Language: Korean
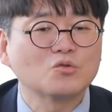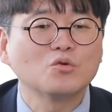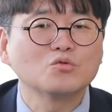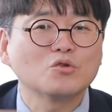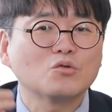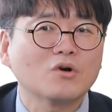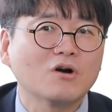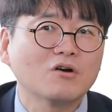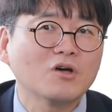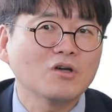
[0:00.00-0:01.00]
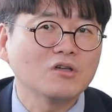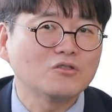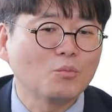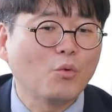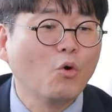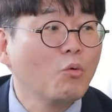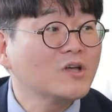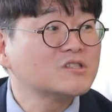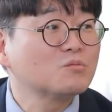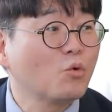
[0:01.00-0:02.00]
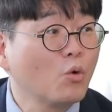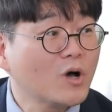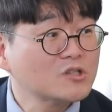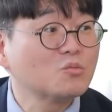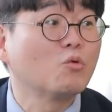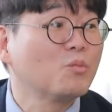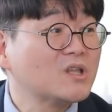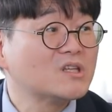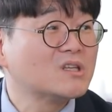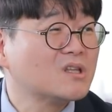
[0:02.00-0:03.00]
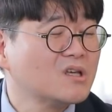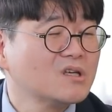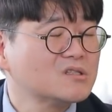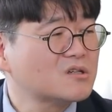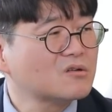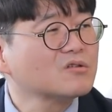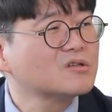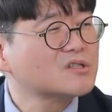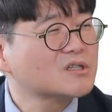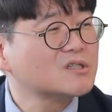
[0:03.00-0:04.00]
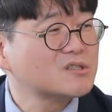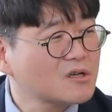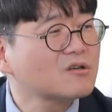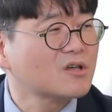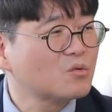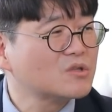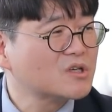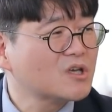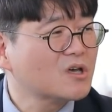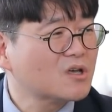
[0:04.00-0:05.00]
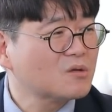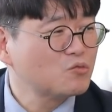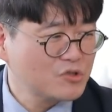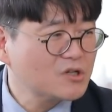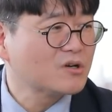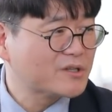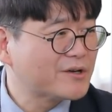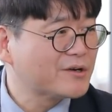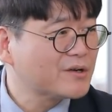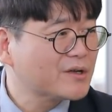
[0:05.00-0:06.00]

전통적으로 과거에 있던 보호까지도 못 받는 그런 현상들이 생겨나고 있는 게 문제인 것 같아요.